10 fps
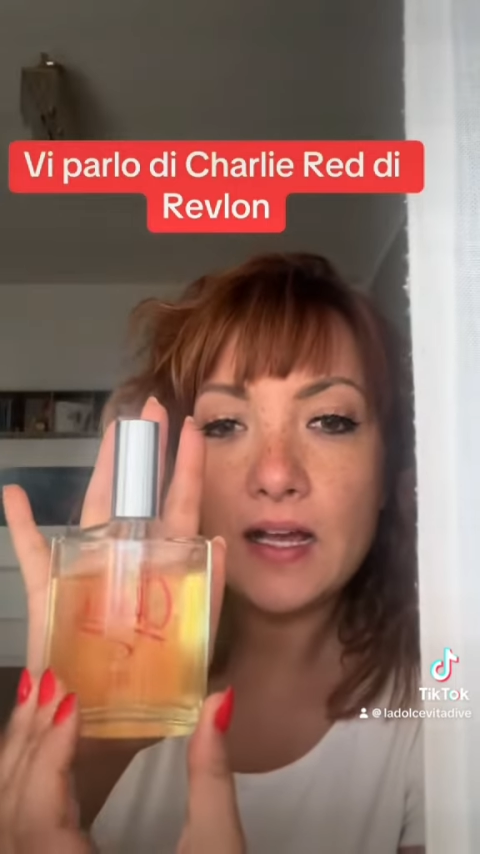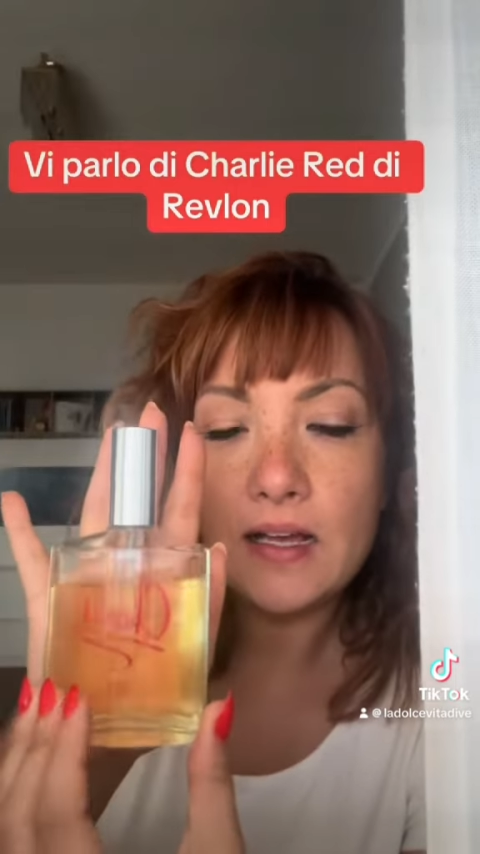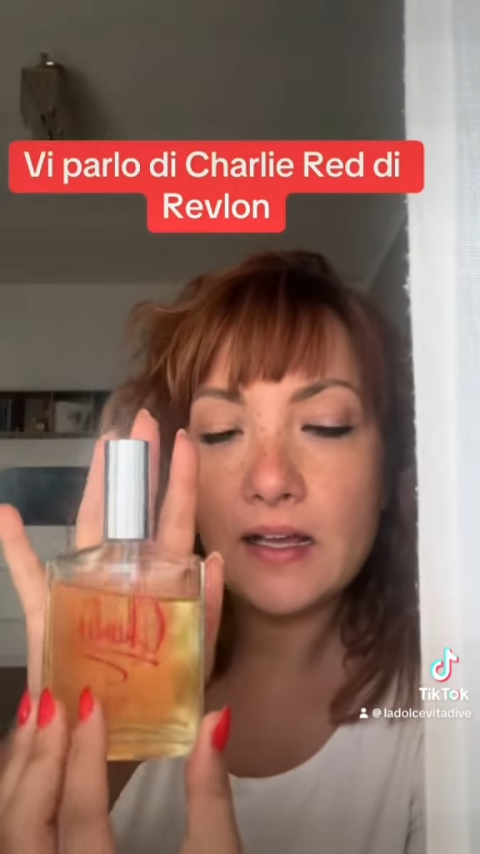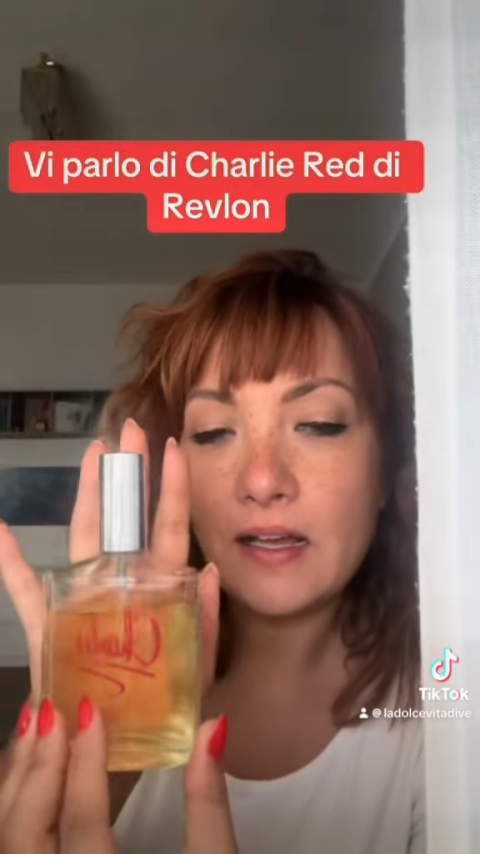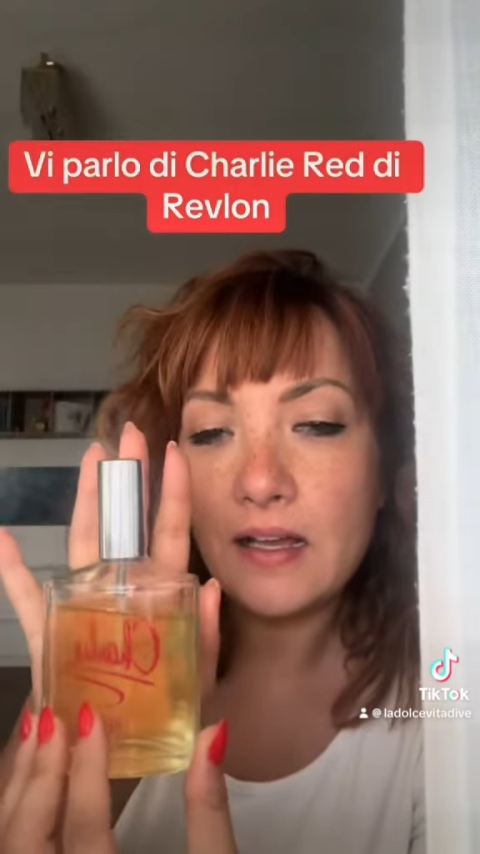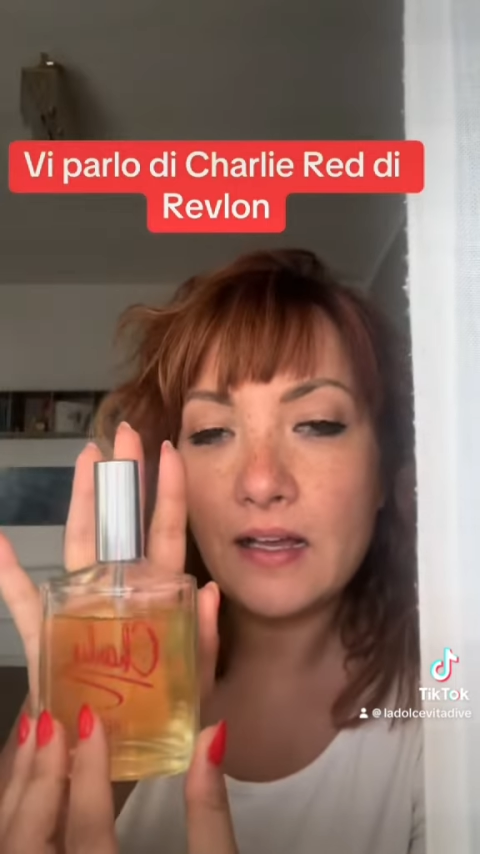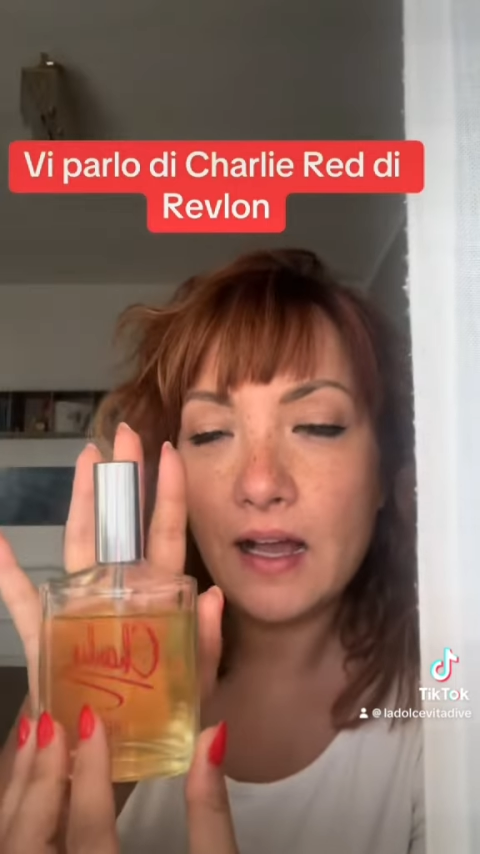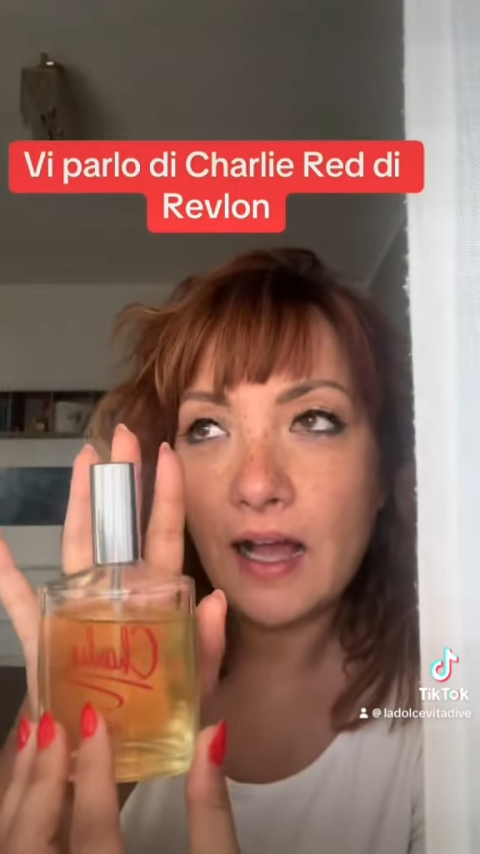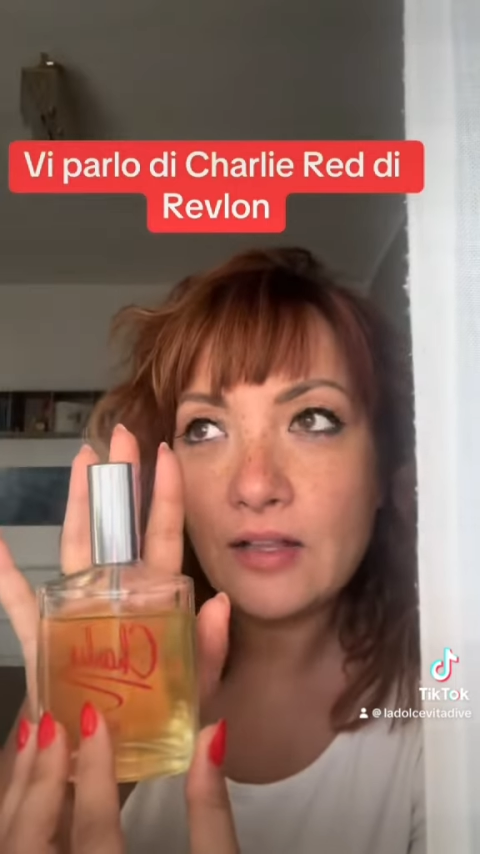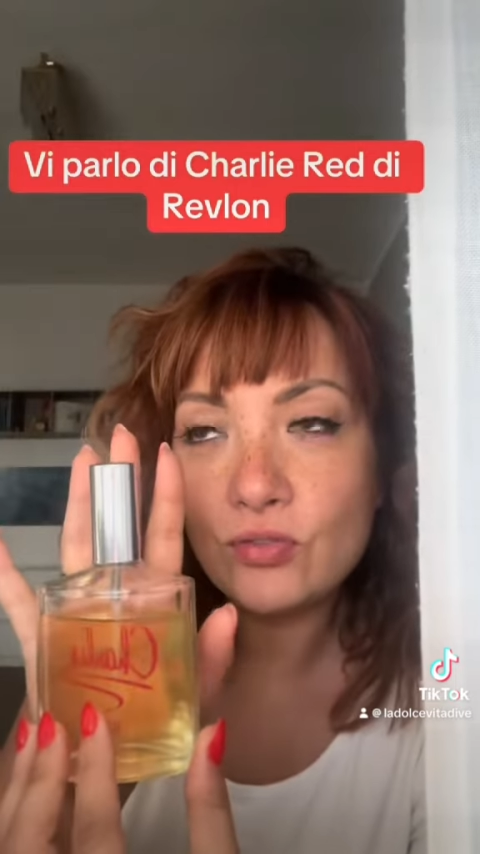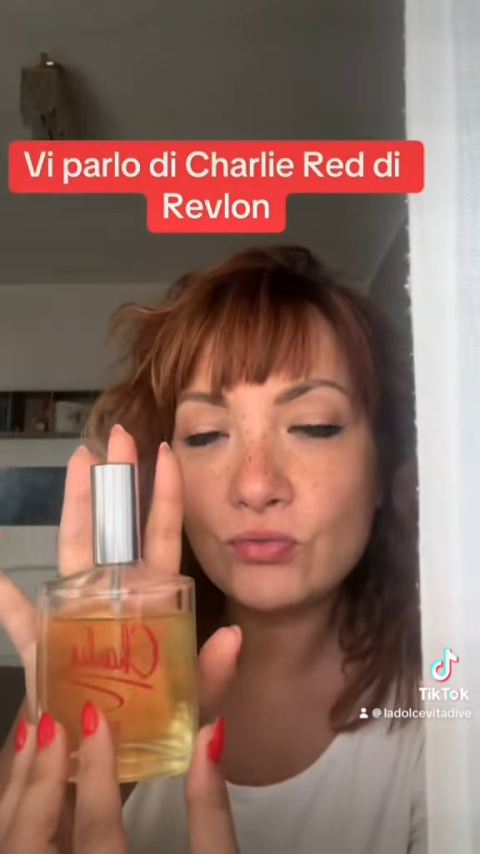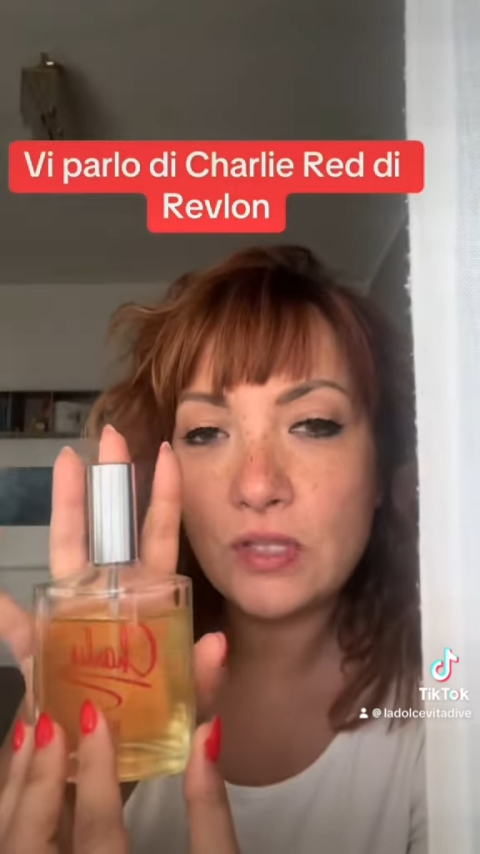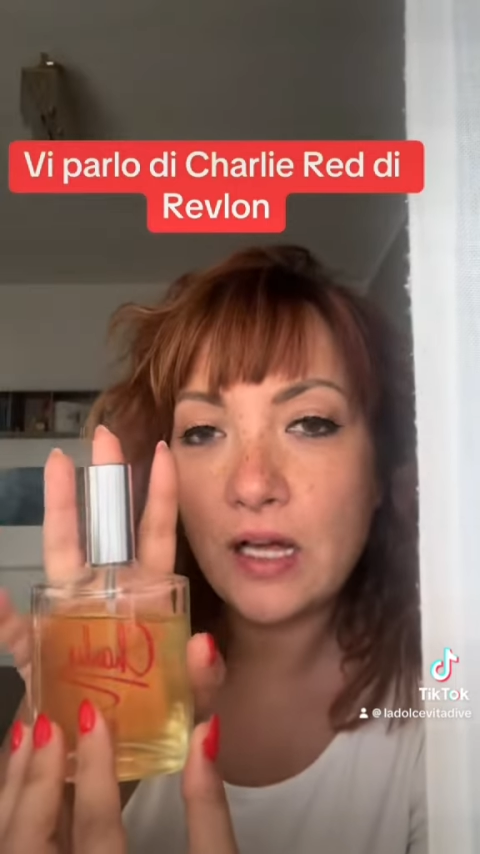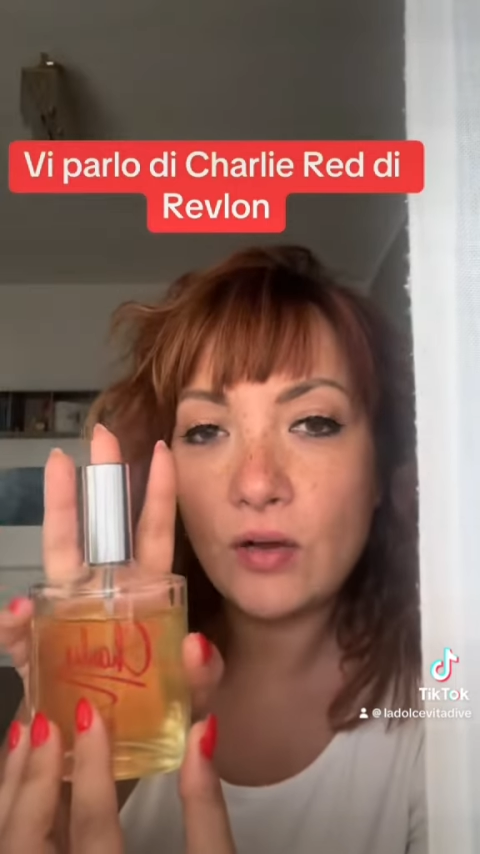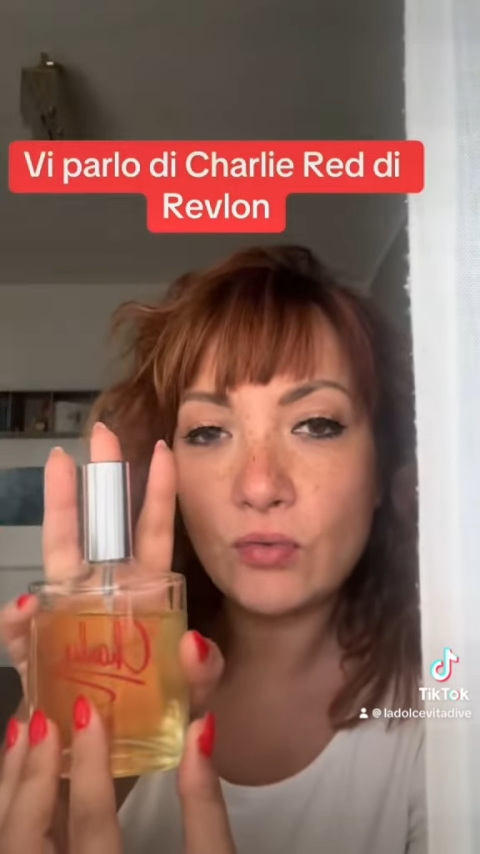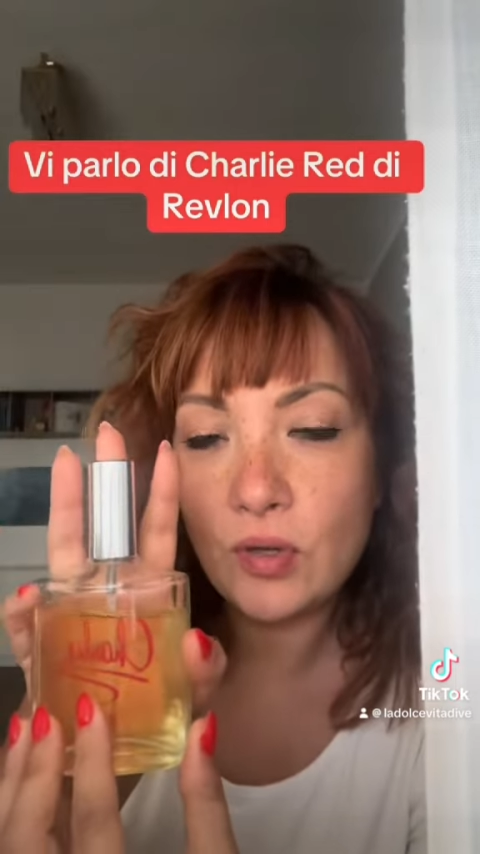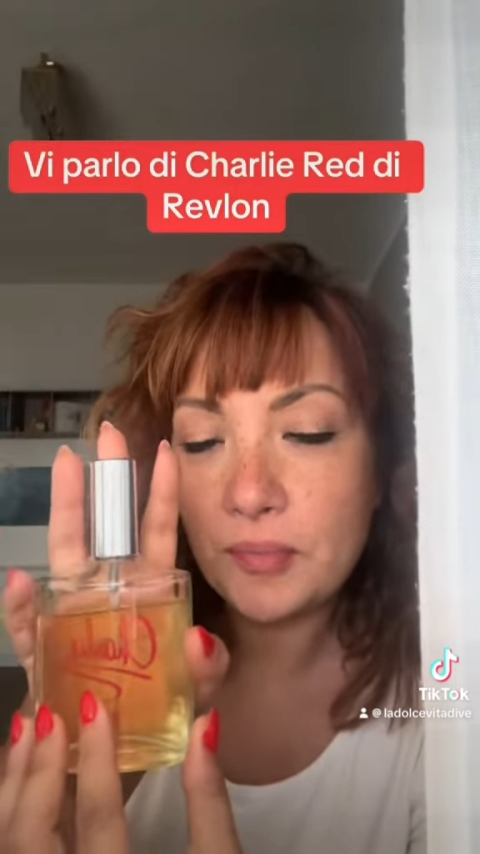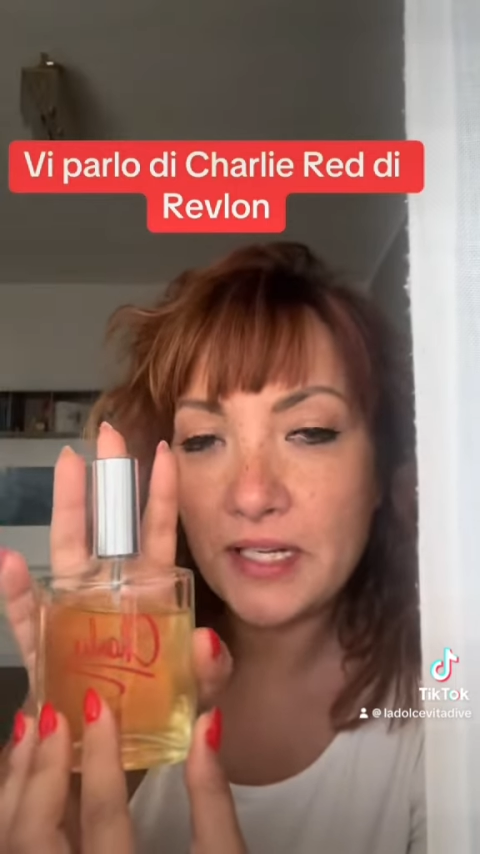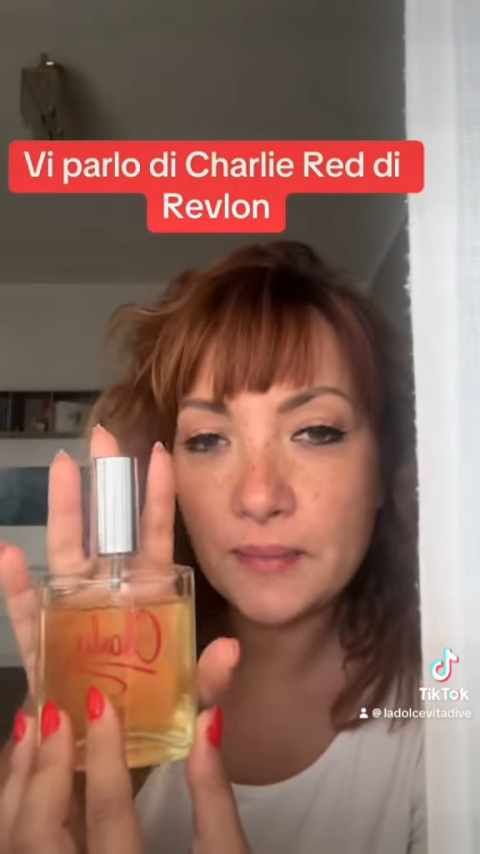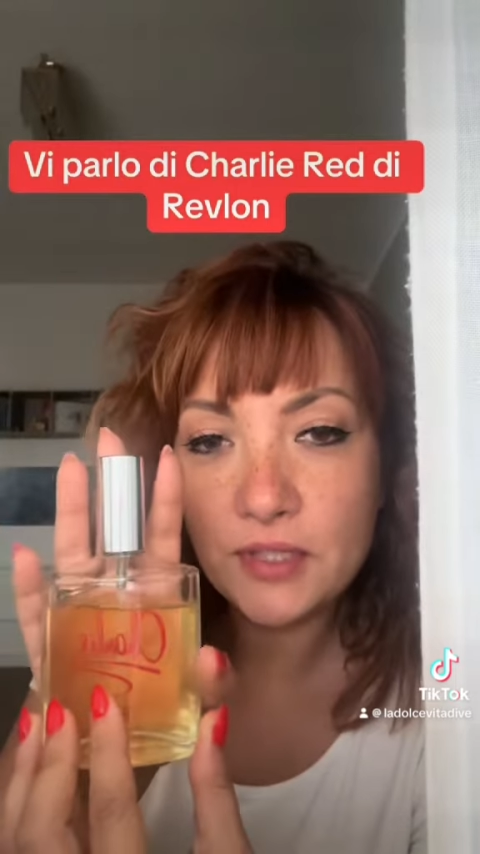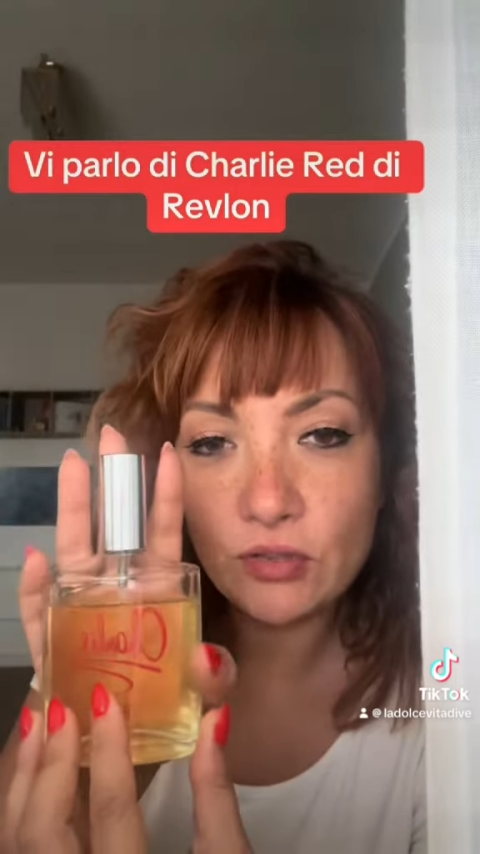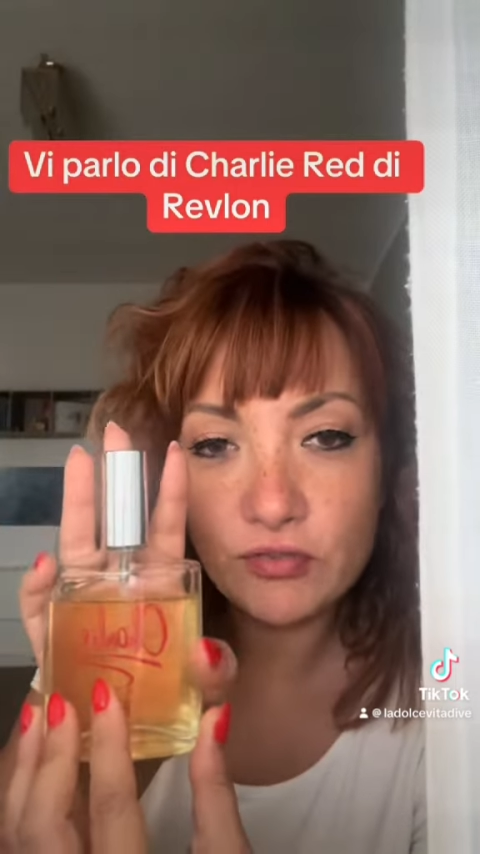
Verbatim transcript: Eh, ha tutta una piramide